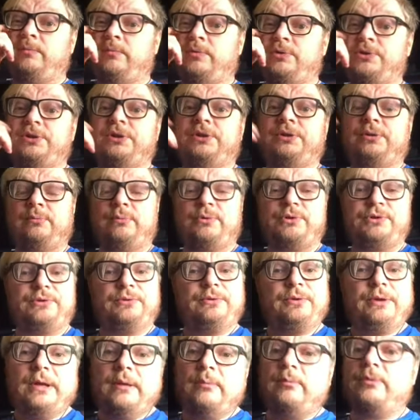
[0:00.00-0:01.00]
можно на
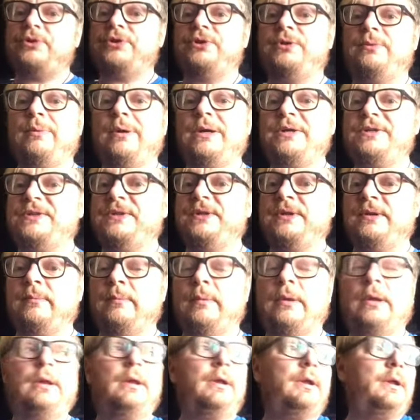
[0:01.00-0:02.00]
мундштуке, можно
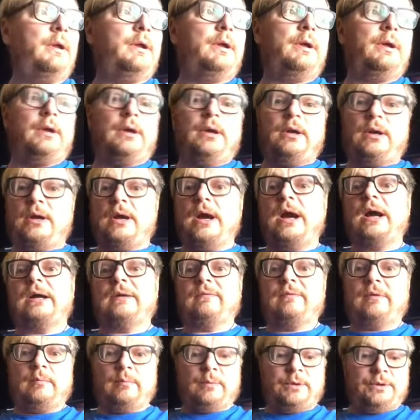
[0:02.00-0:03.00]
базингом.
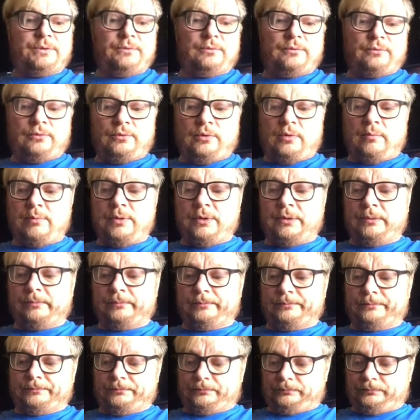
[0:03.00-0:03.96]
Как вам это удобно?